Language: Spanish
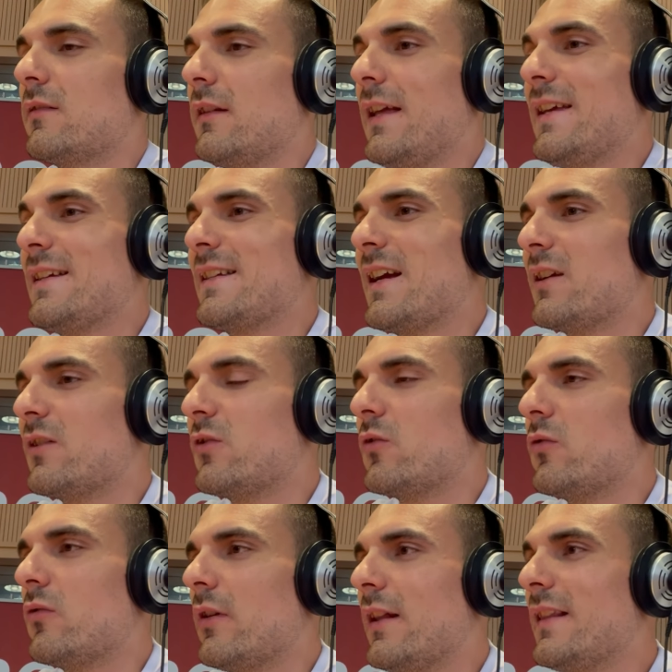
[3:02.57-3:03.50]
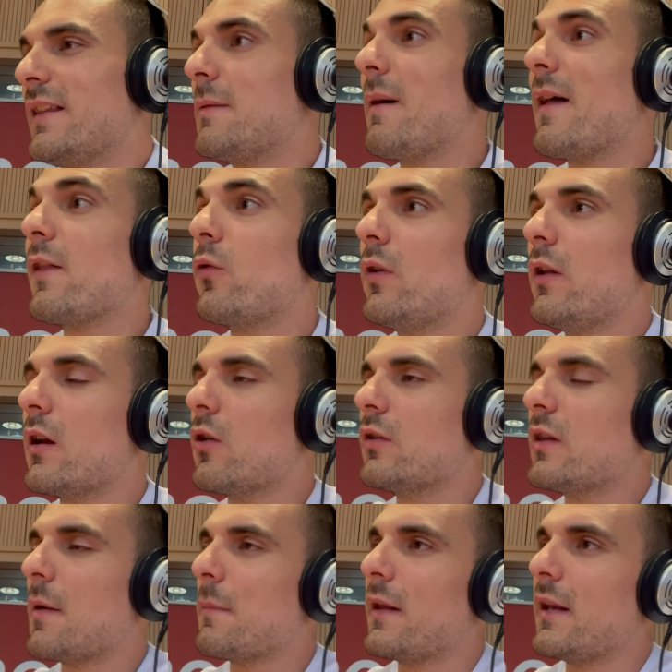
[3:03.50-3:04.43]
Exacto. El tema de
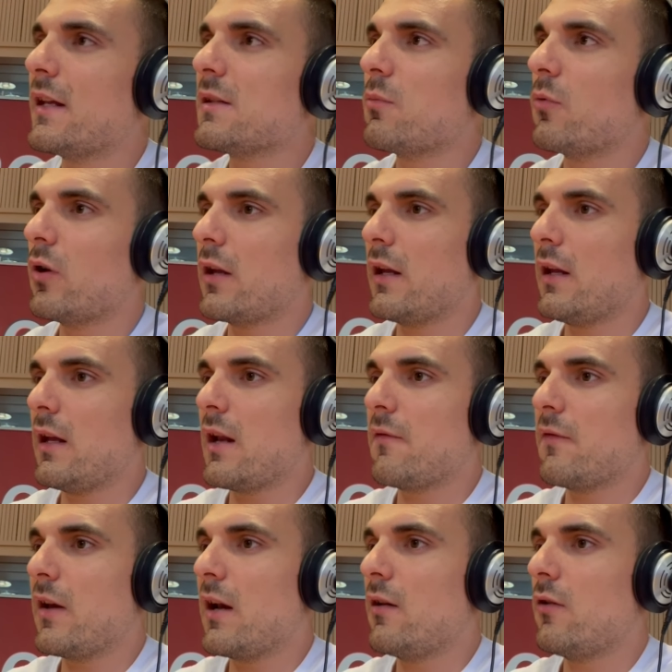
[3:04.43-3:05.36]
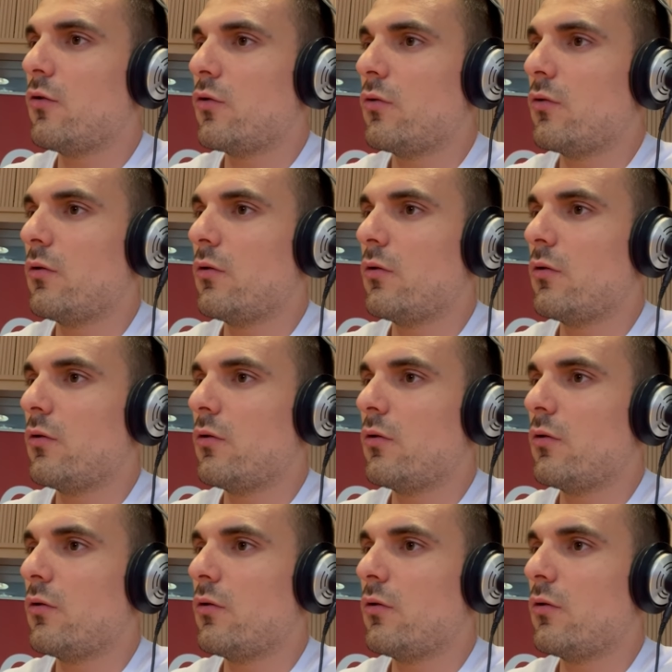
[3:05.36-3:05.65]
olerlo también es porque al final